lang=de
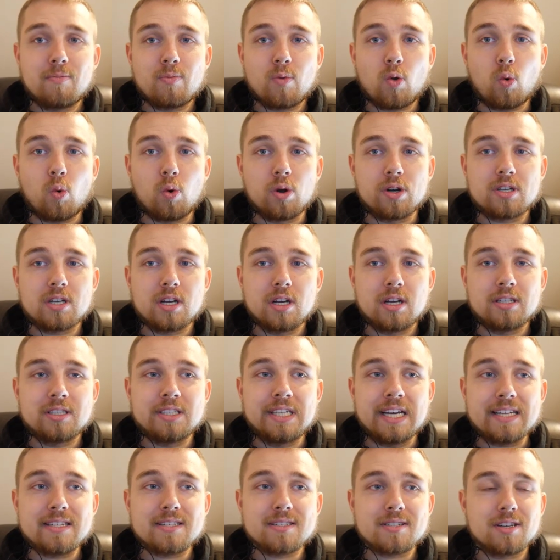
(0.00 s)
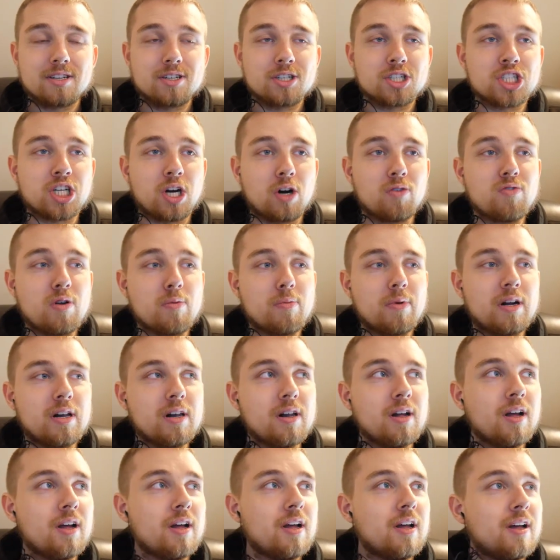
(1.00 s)
Und jetzt schauen wir
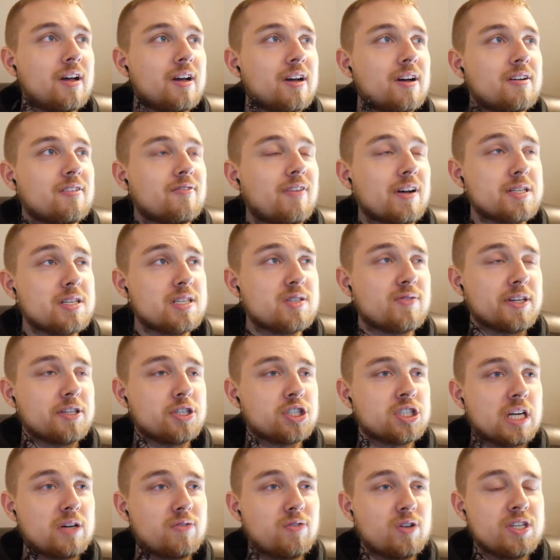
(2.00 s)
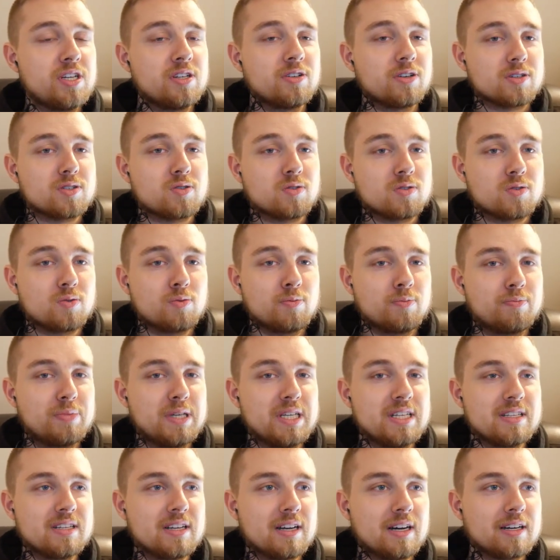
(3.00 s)
mal, was die zweite Staffel hier noch so zu
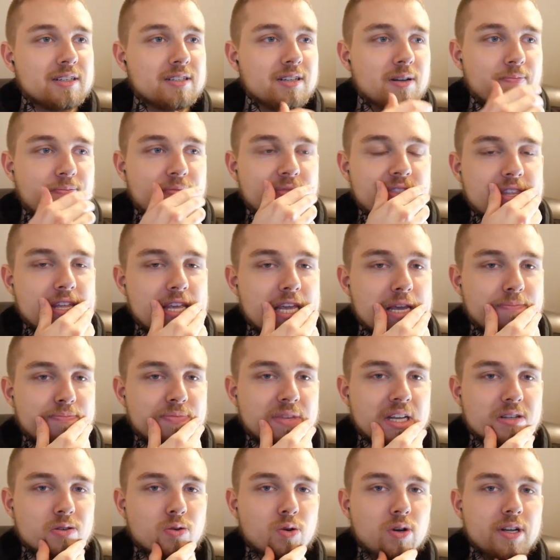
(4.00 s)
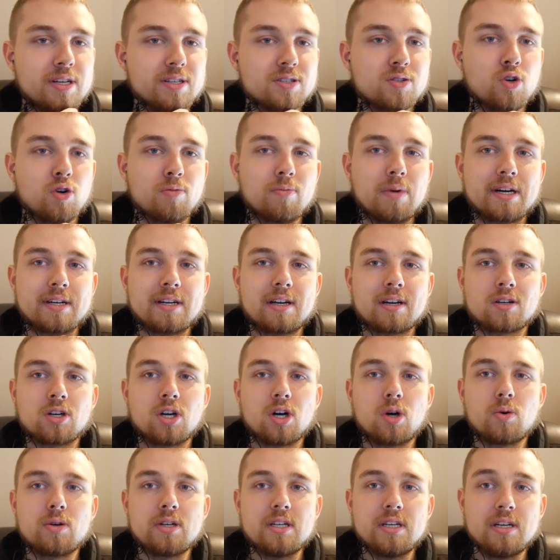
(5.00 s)
bieten hat, neben natürlich Commander
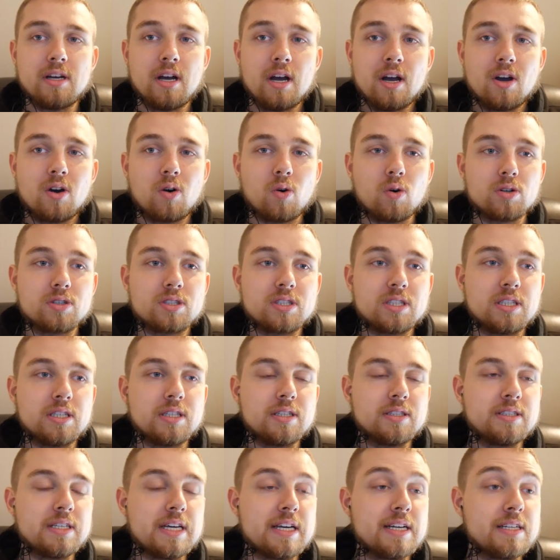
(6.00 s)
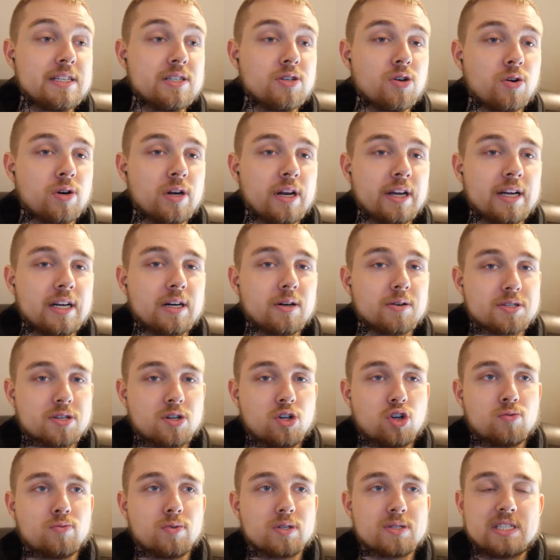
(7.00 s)
Cody und die Jedi-Jünglinge aus
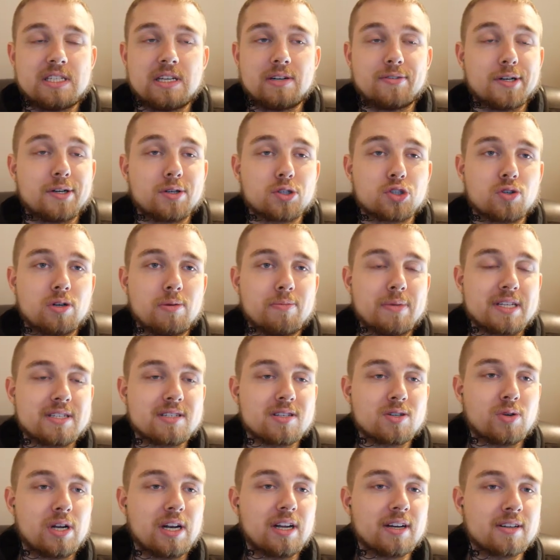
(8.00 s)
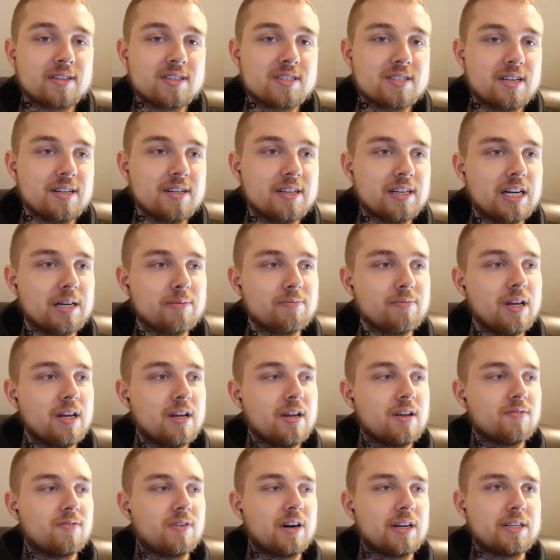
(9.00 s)
Clone Wars, die aber auch schon im letzten Trailer gesehen haben,
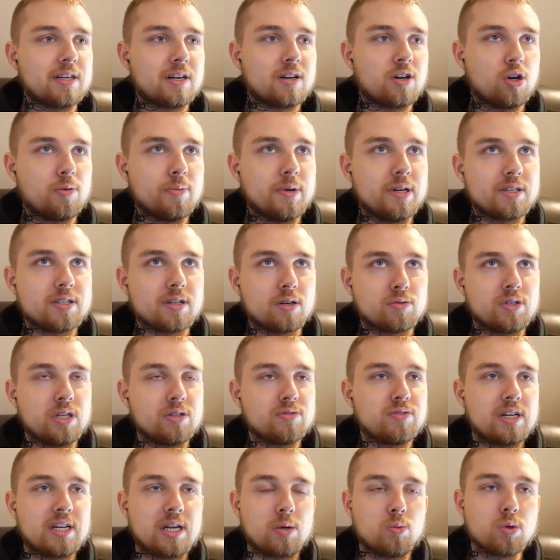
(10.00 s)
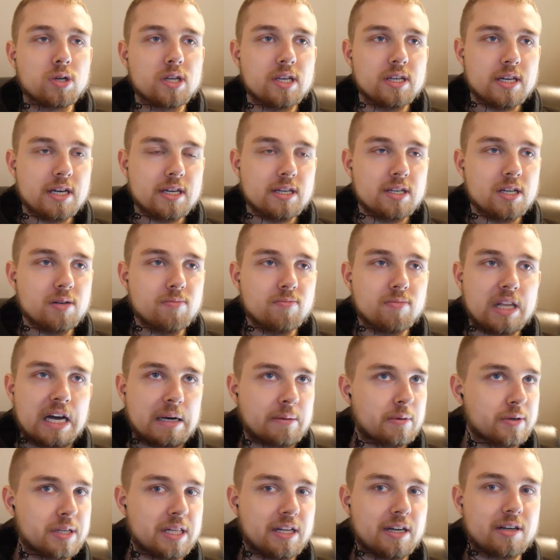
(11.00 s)
waren ja, glaube ich, auf jeden Fall der wookiee jedi
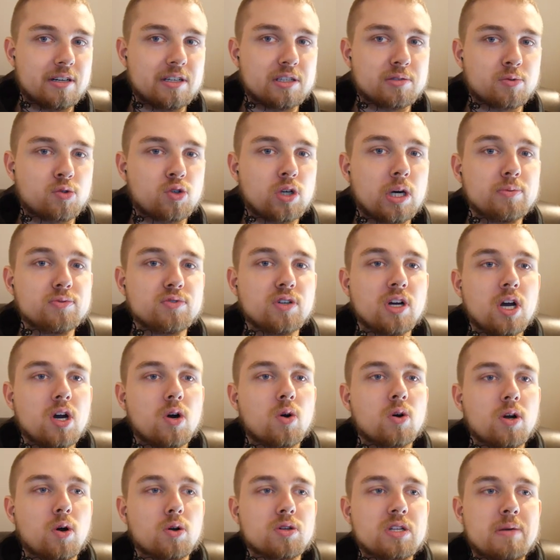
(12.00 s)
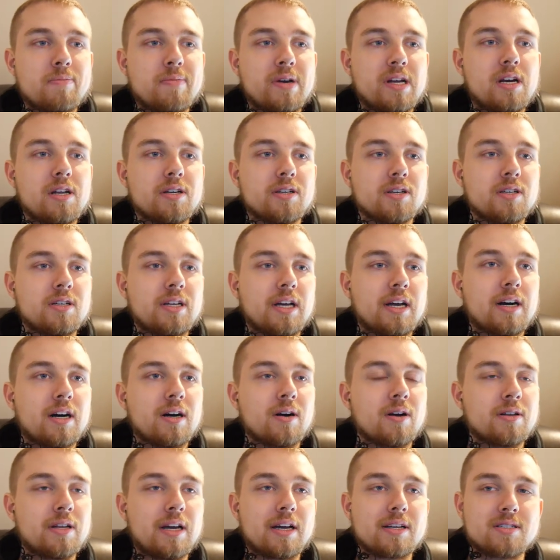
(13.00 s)
Namen habe ich leider nicht im Kopf, und auch der männliche,
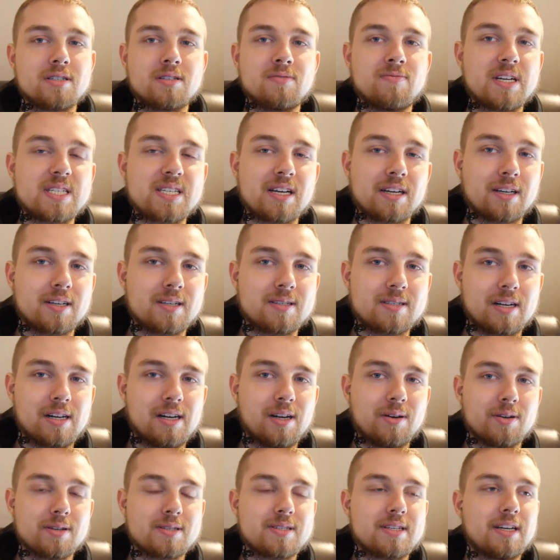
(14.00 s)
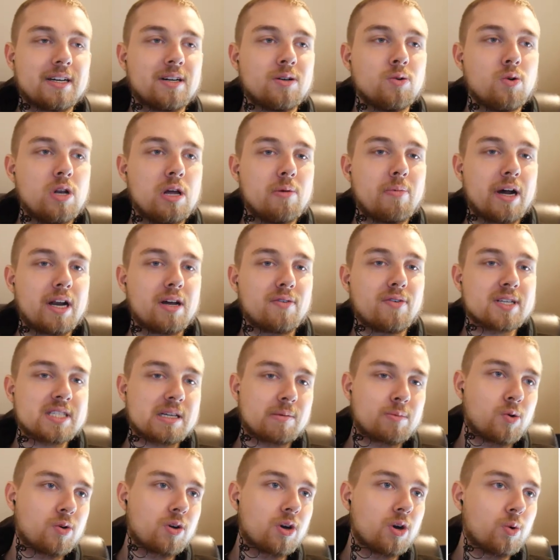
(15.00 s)
der erst diesen Wasserkristall aus der Höhle bei der
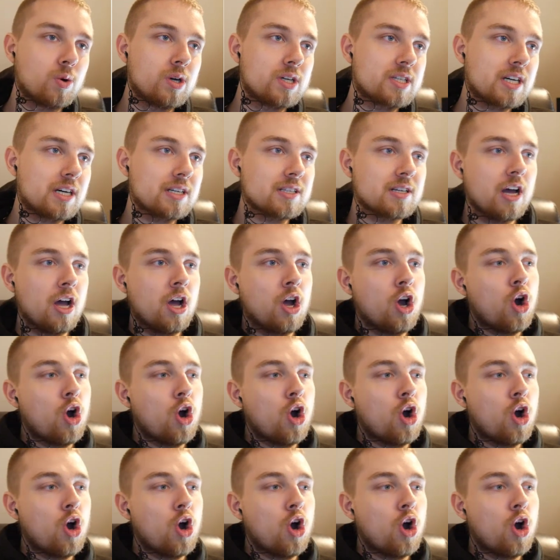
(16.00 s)
Versammlung geholt hat.